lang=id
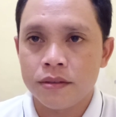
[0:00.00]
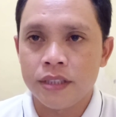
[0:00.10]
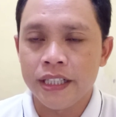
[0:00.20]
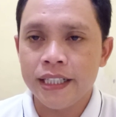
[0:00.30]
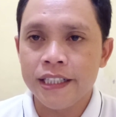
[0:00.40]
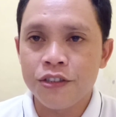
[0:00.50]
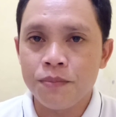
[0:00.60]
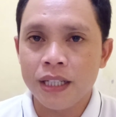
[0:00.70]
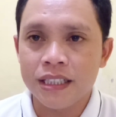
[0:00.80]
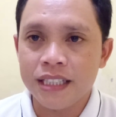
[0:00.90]
jadi
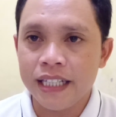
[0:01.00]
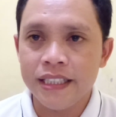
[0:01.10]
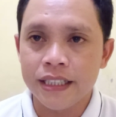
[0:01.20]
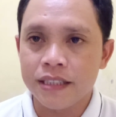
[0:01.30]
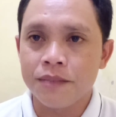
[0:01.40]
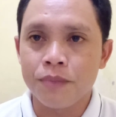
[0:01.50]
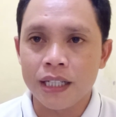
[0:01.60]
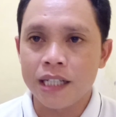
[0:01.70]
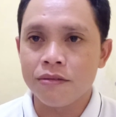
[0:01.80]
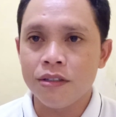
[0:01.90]
kehidupan kita ini ya
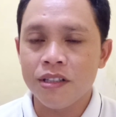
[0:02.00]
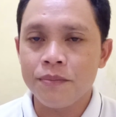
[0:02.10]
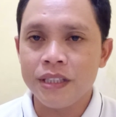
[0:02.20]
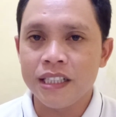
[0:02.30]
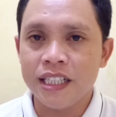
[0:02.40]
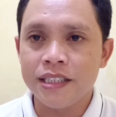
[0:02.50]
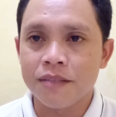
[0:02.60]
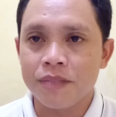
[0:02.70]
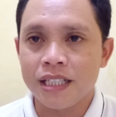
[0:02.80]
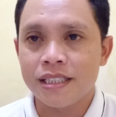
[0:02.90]
dipengaruhi oleh pikiran
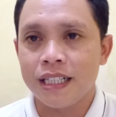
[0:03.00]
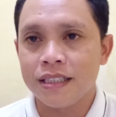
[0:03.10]
dan perasaan